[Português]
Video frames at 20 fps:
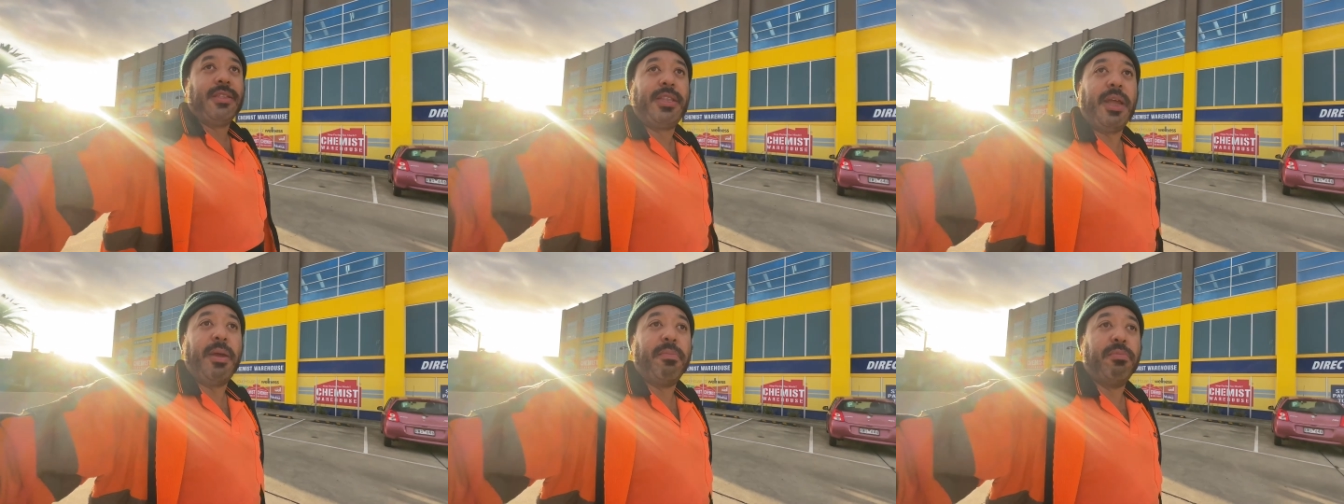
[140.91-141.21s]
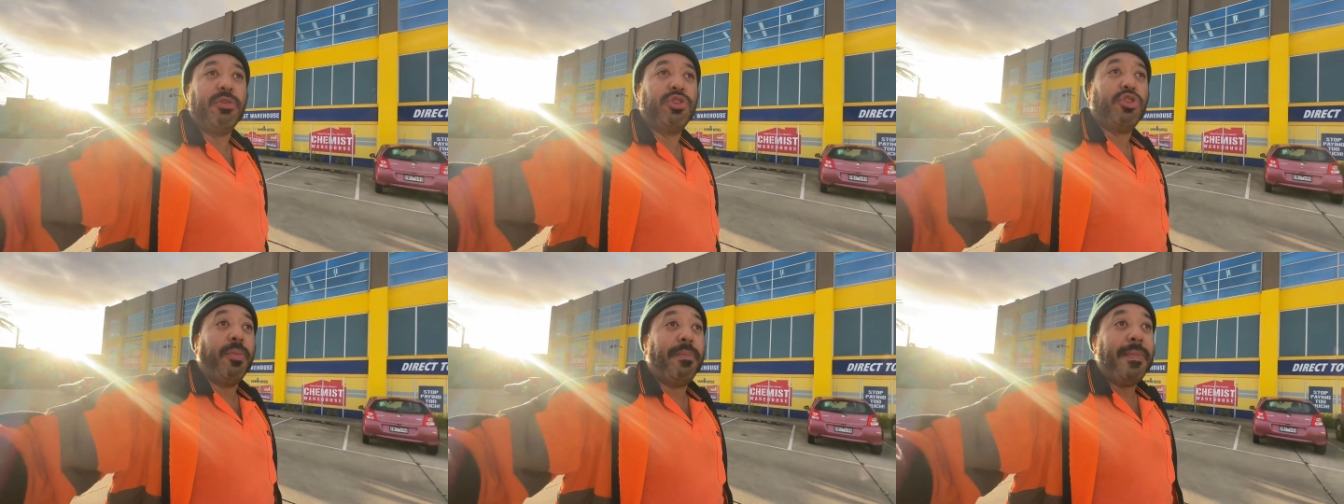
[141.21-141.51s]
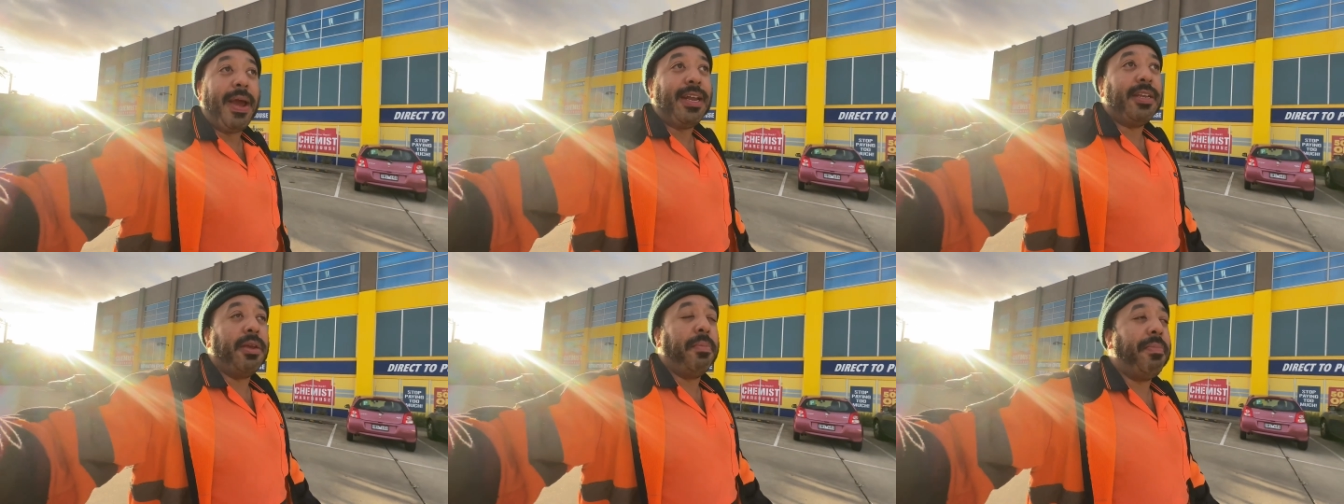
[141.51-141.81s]
Temos o
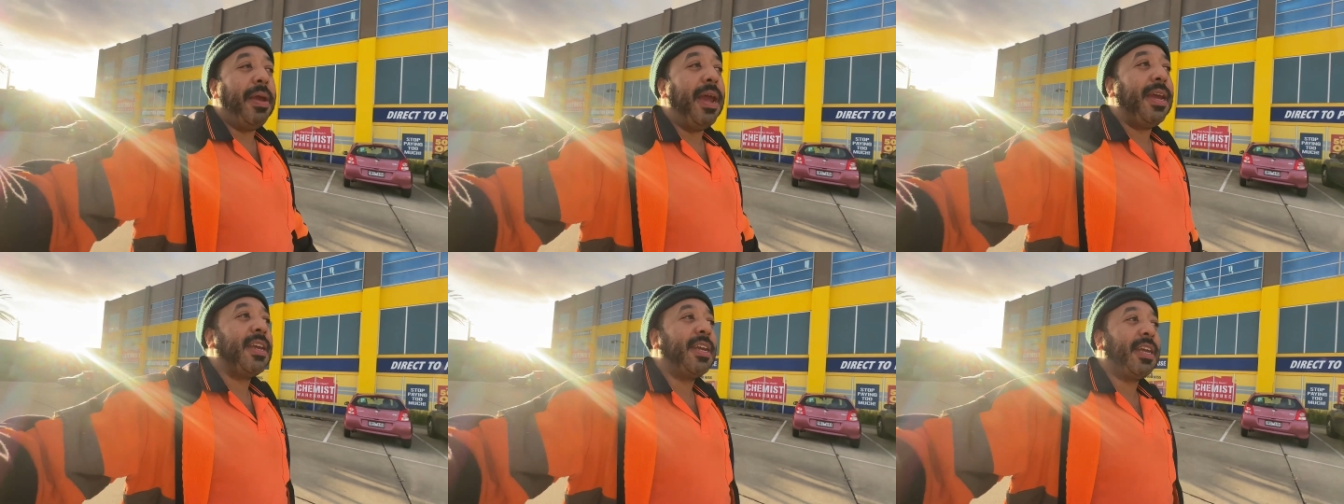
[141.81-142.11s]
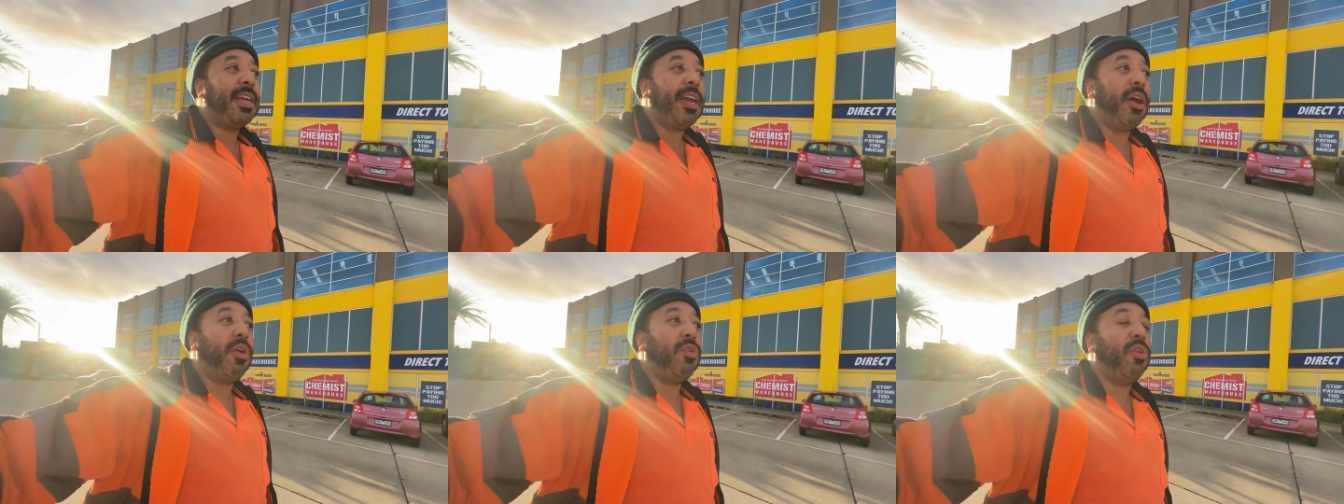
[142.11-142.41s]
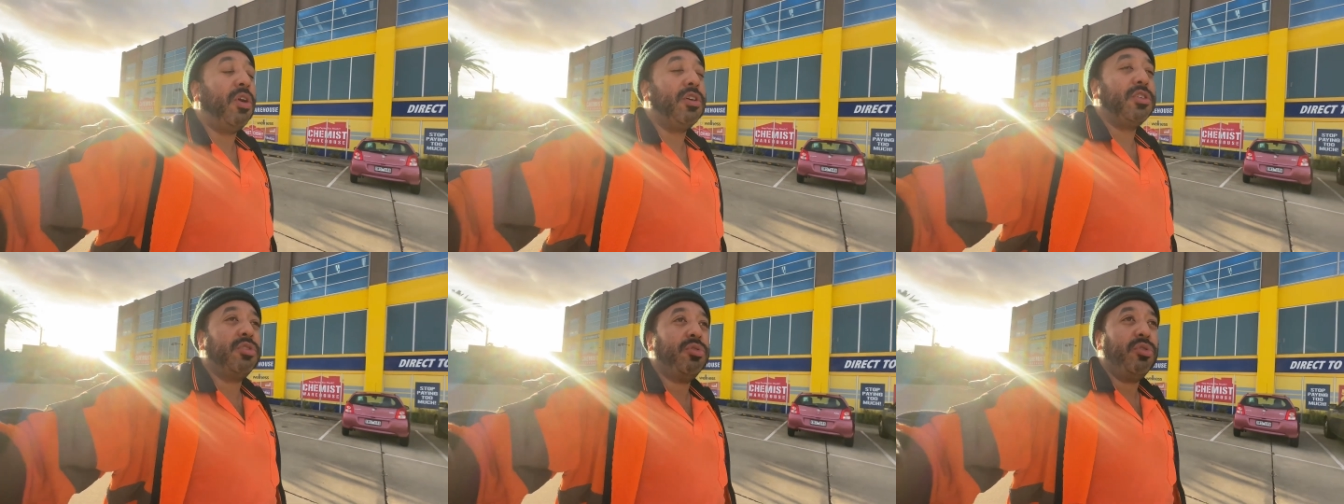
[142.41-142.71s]
Medbank, que é o
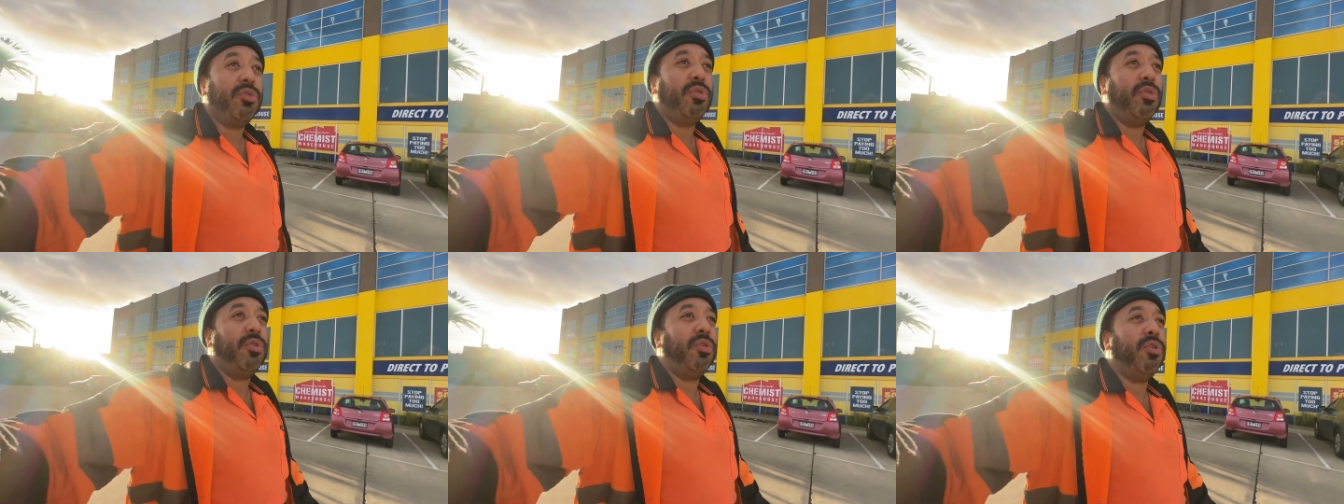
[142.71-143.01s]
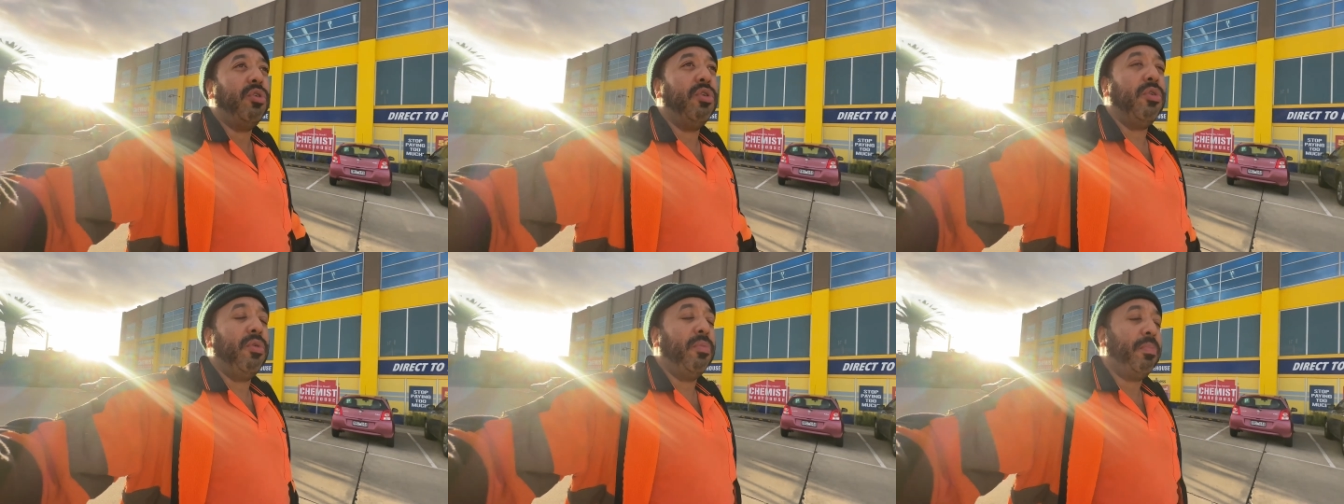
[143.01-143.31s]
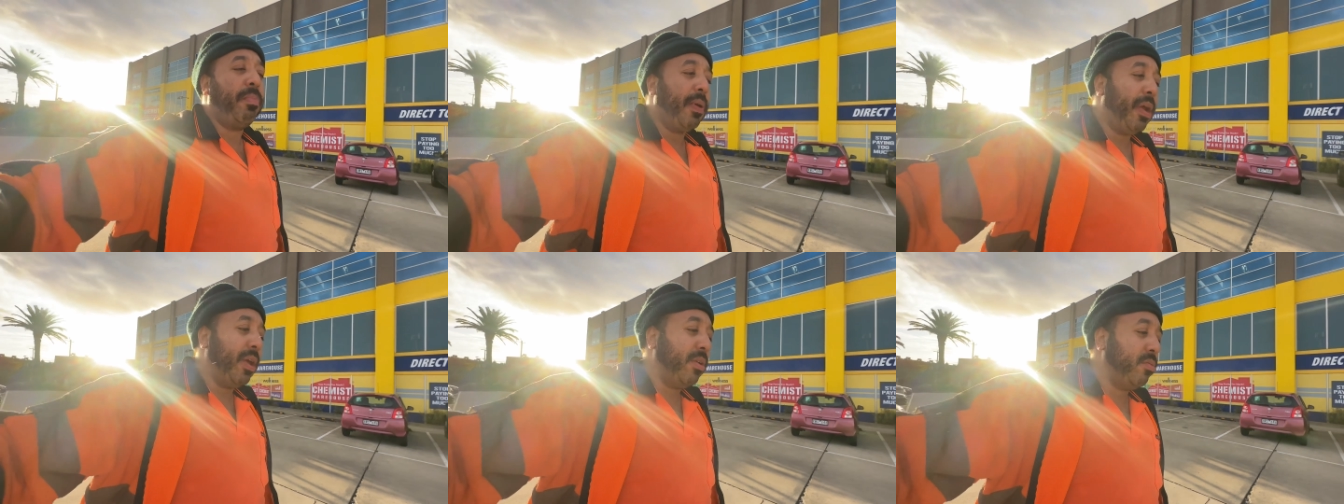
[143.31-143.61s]
nosso
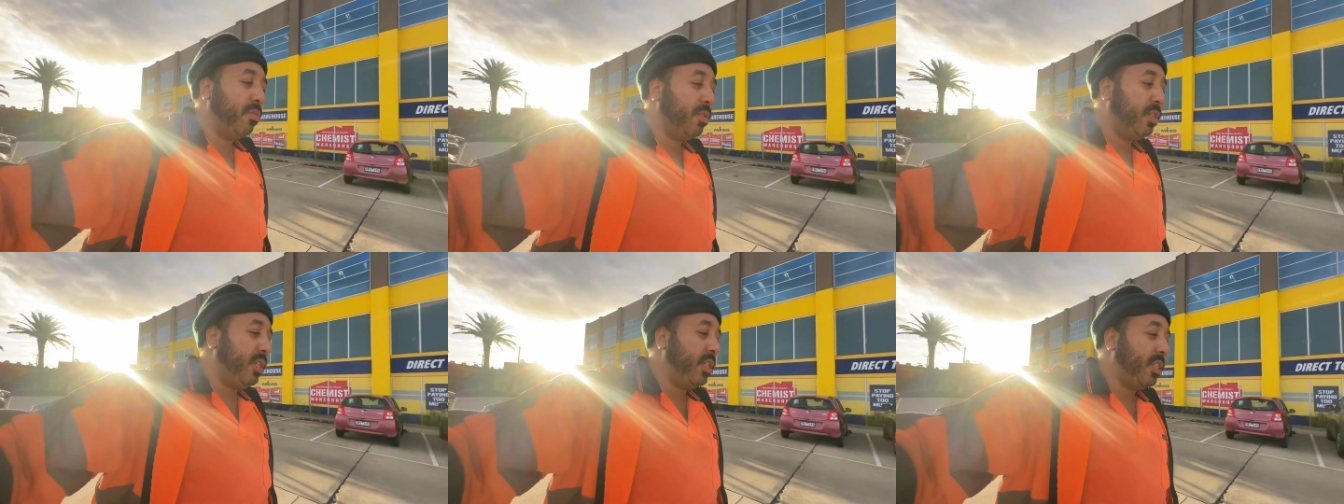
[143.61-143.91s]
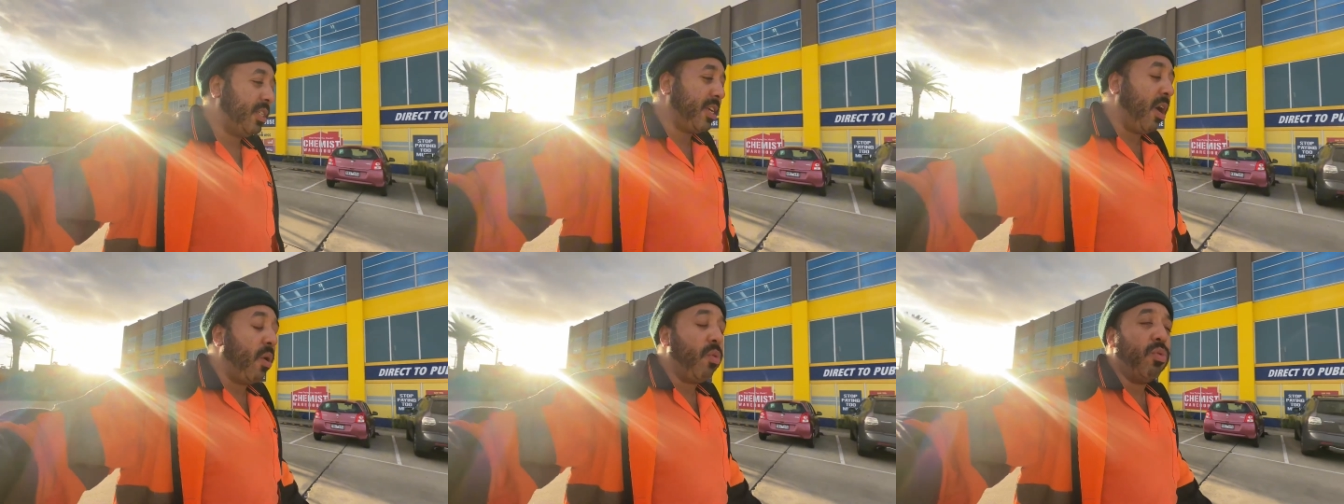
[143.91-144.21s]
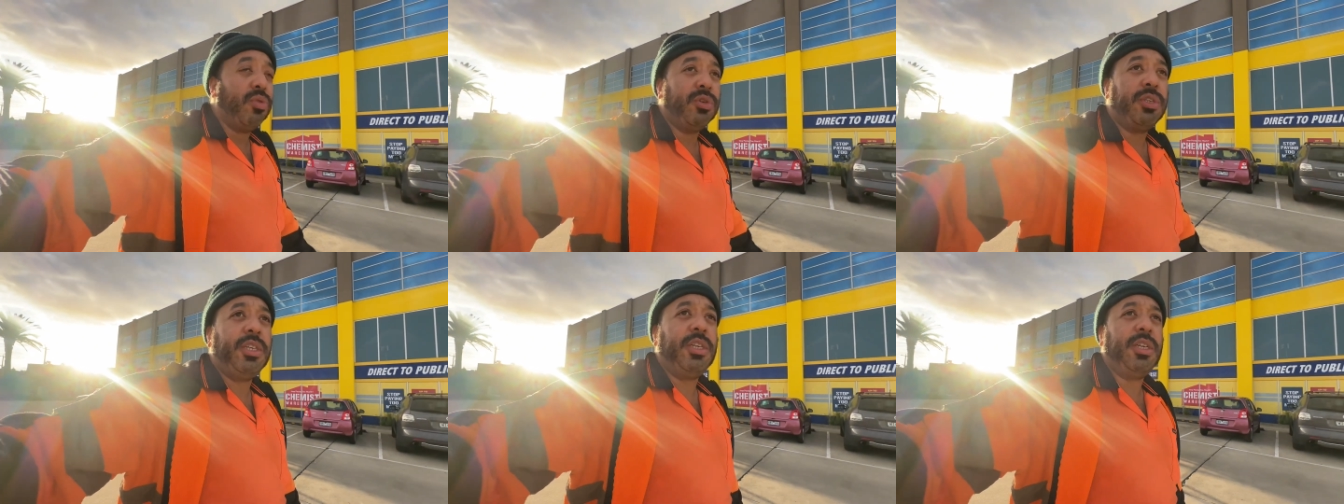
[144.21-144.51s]
plano de
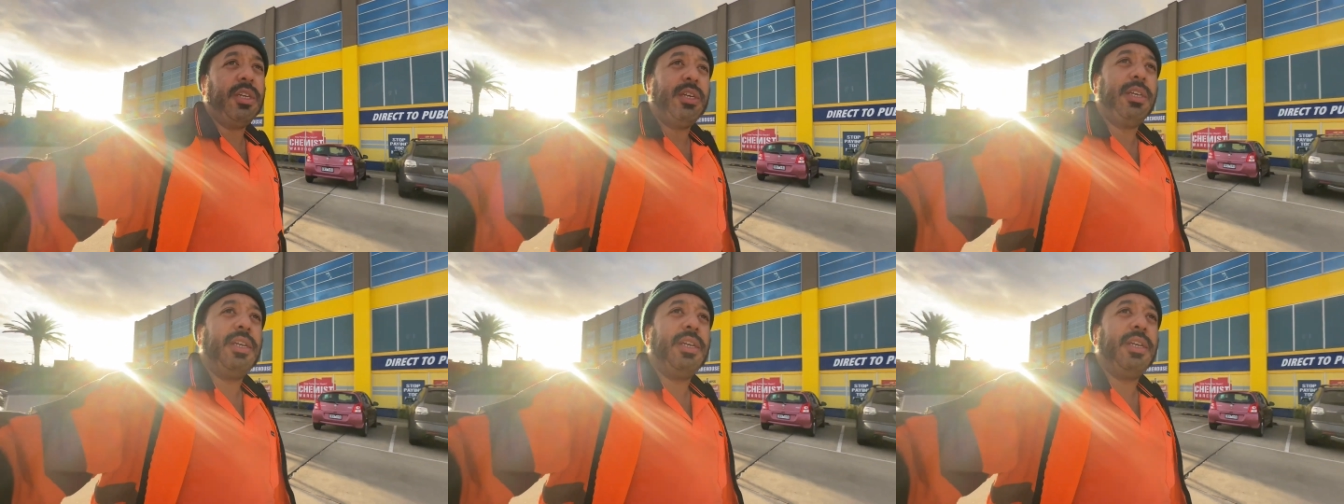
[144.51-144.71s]
saúde,